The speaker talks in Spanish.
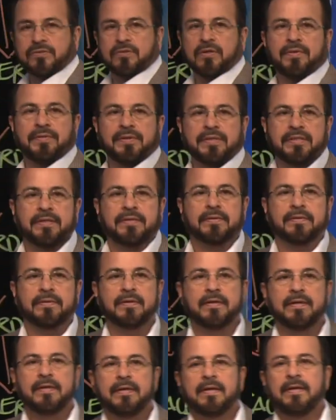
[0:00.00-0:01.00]
levítico
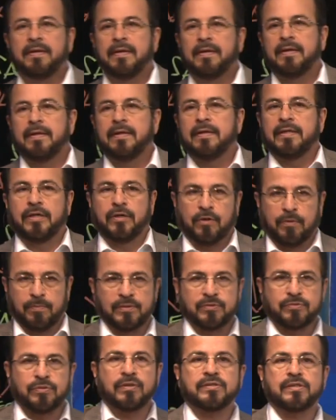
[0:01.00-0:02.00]
y
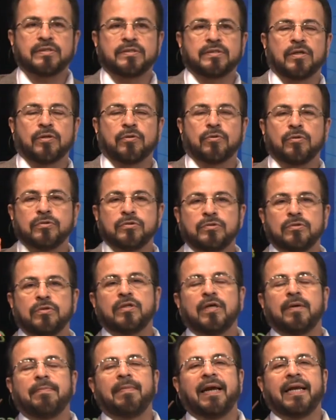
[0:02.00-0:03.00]
comenzó el sacerdocio
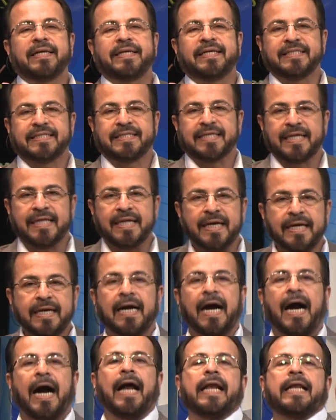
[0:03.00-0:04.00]
de Melquisedec,
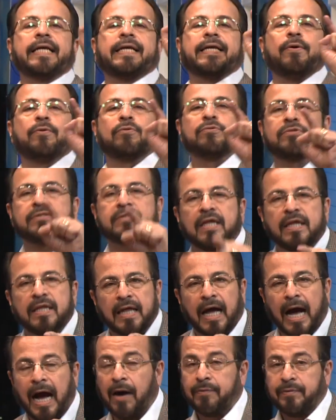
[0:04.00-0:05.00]
al que usted,
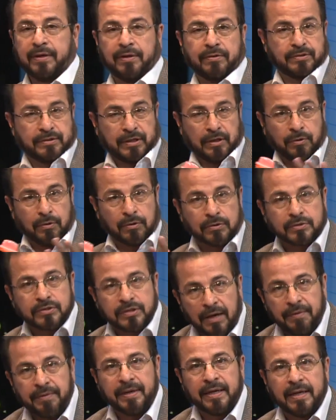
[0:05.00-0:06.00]
aunque usted no lo
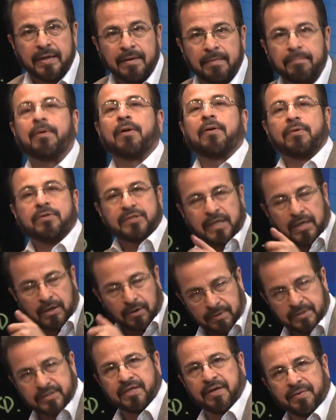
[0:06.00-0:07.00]
sabe, pero hoy sí lo
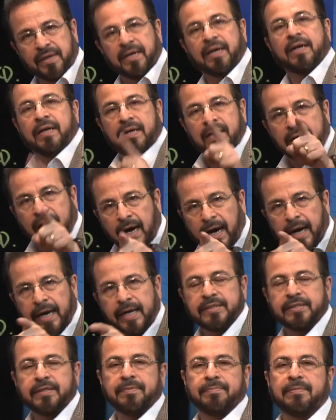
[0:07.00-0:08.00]
va a saber, a
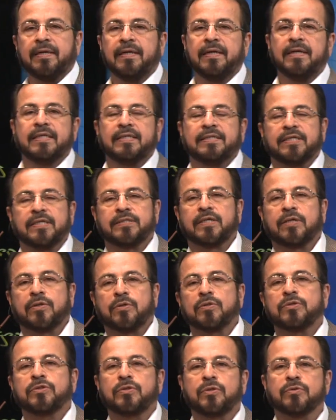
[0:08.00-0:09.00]
ese
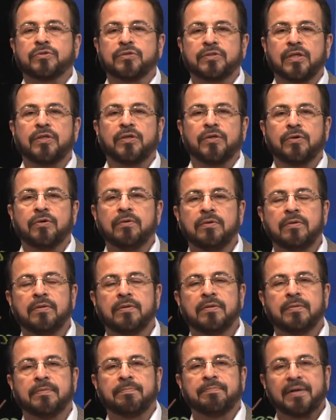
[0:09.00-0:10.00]
sacerdocio usted y yo
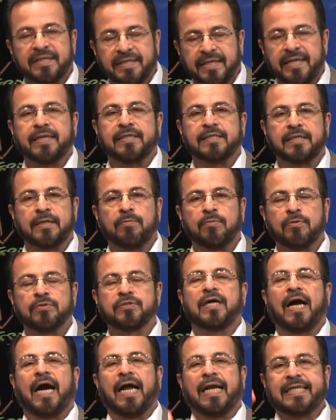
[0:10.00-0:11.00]

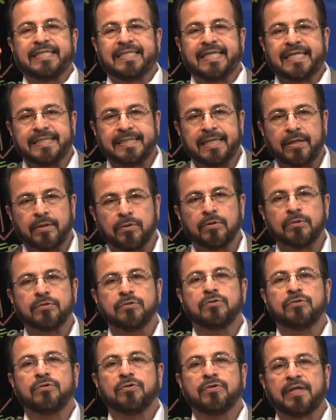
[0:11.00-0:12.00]
pertenecemos, al
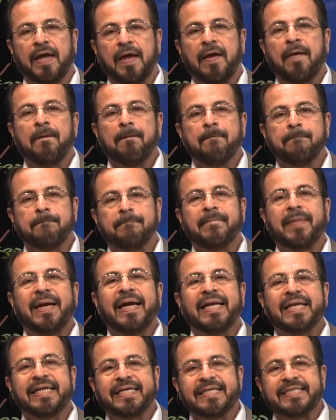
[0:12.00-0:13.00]
sacerdocio de
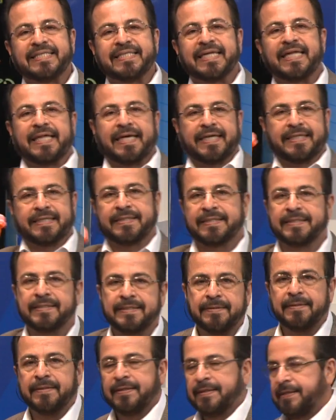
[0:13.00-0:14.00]
Melquisedec.
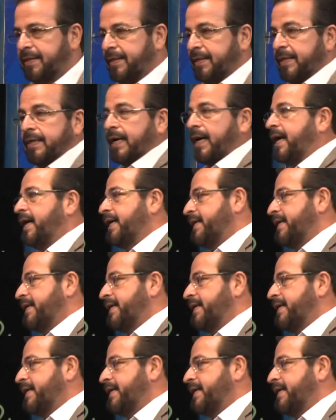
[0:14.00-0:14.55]
Ah,